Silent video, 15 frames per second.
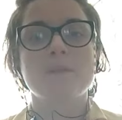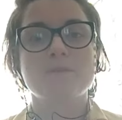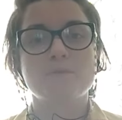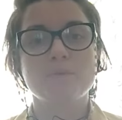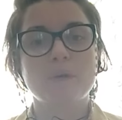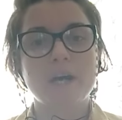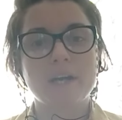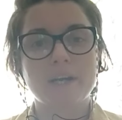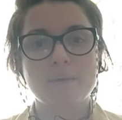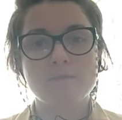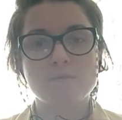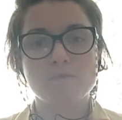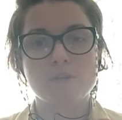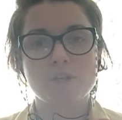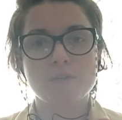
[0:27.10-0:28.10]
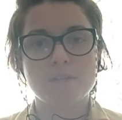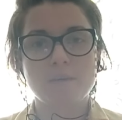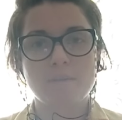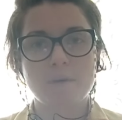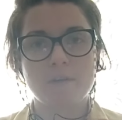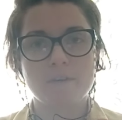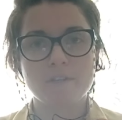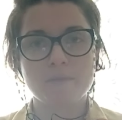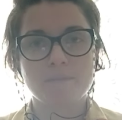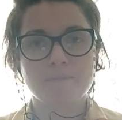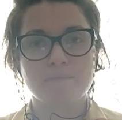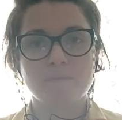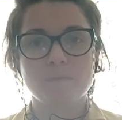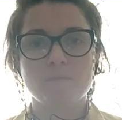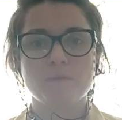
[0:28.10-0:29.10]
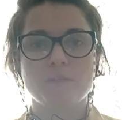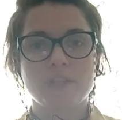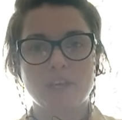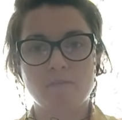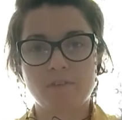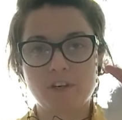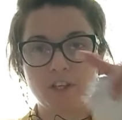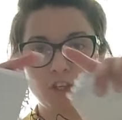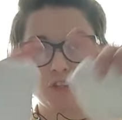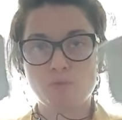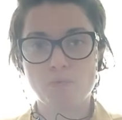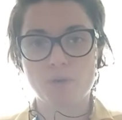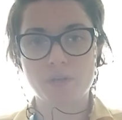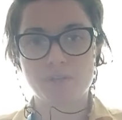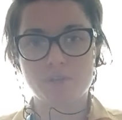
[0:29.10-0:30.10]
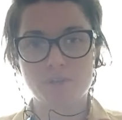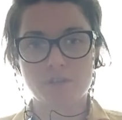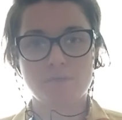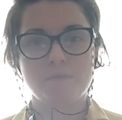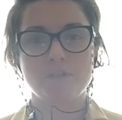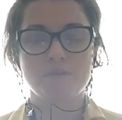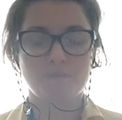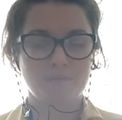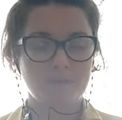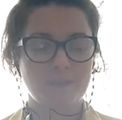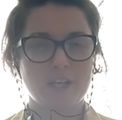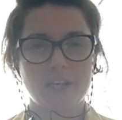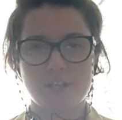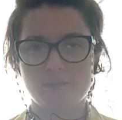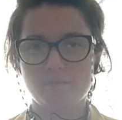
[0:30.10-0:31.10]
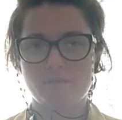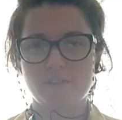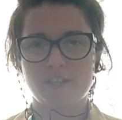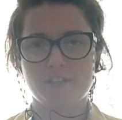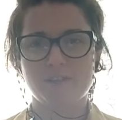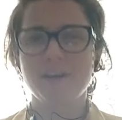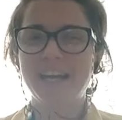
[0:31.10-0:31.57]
Z drukarkę będziemy musieli zreperować taki fajny tweet zrobić, jak ja to mówię na to.